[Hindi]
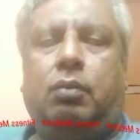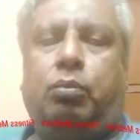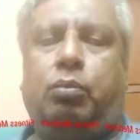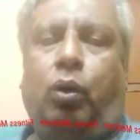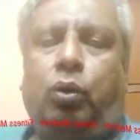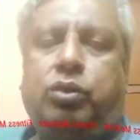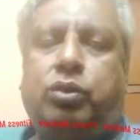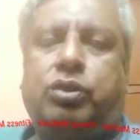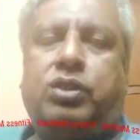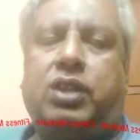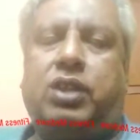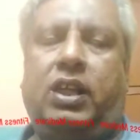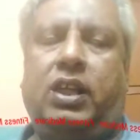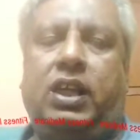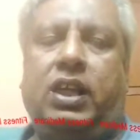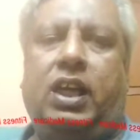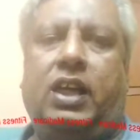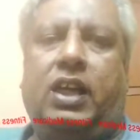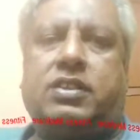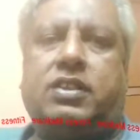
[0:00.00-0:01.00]
बहुत
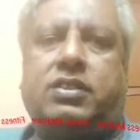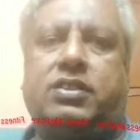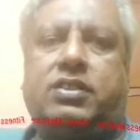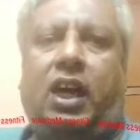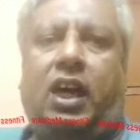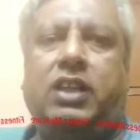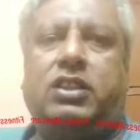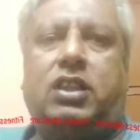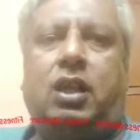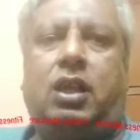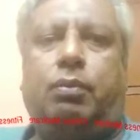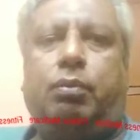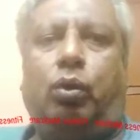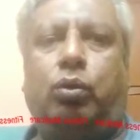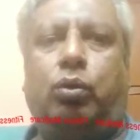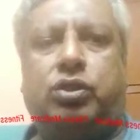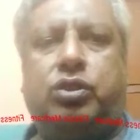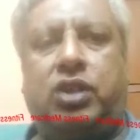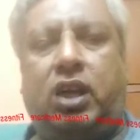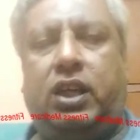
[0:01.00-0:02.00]
सारी एक्सरसाइज का
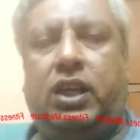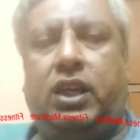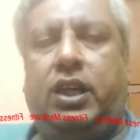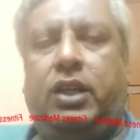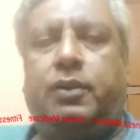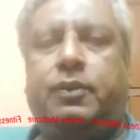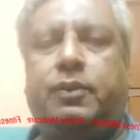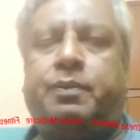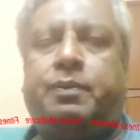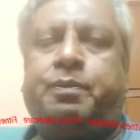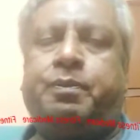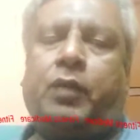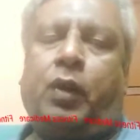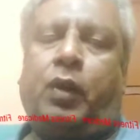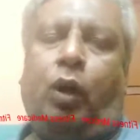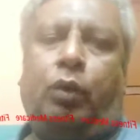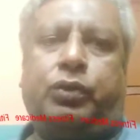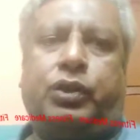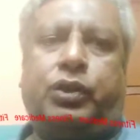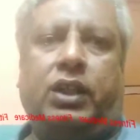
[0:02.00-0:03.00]
बहुत सारी
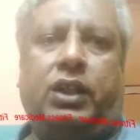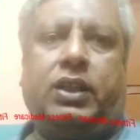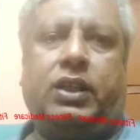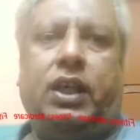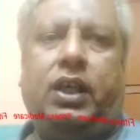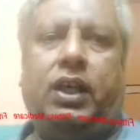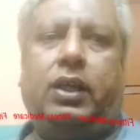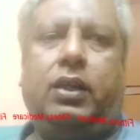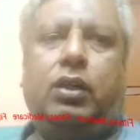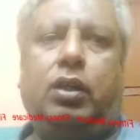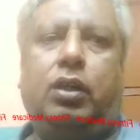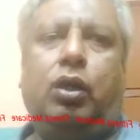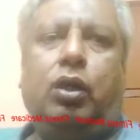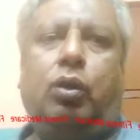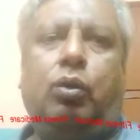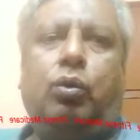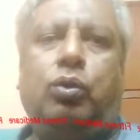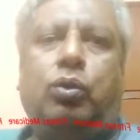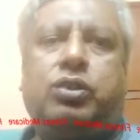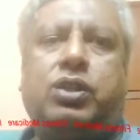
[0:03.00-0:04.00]
ऑप्शन है
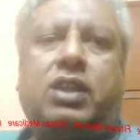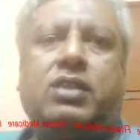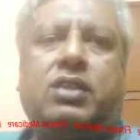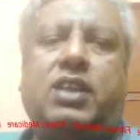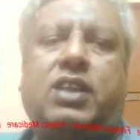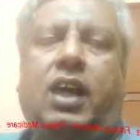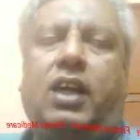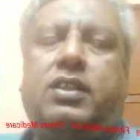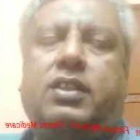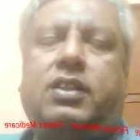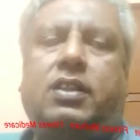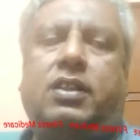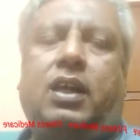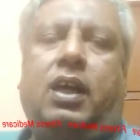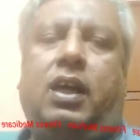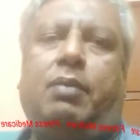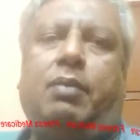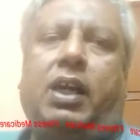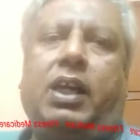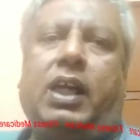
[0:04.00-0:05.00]
उसके
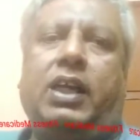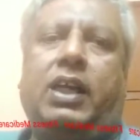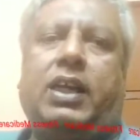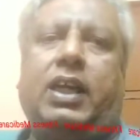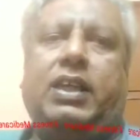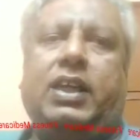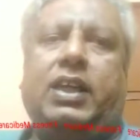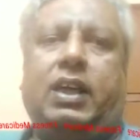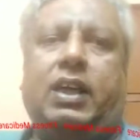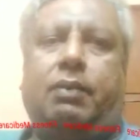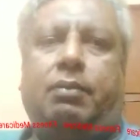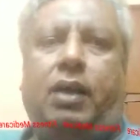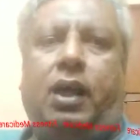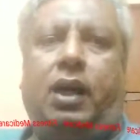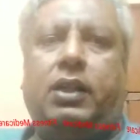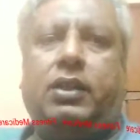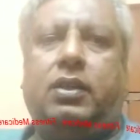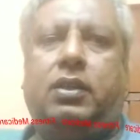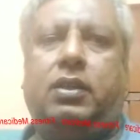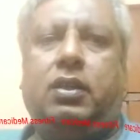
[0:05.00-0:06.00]
साथ एम करने के
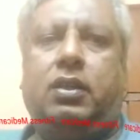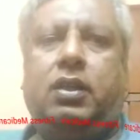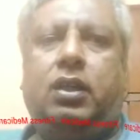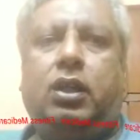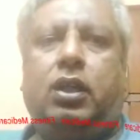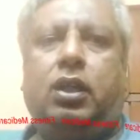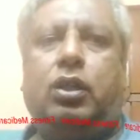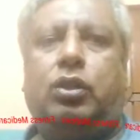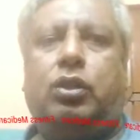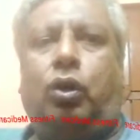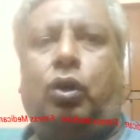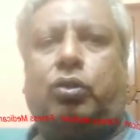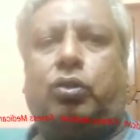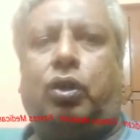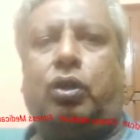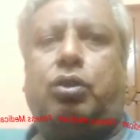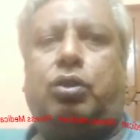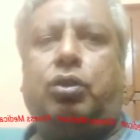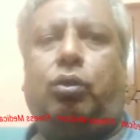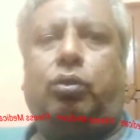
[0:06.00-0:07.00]
बाद डॉक्टर्स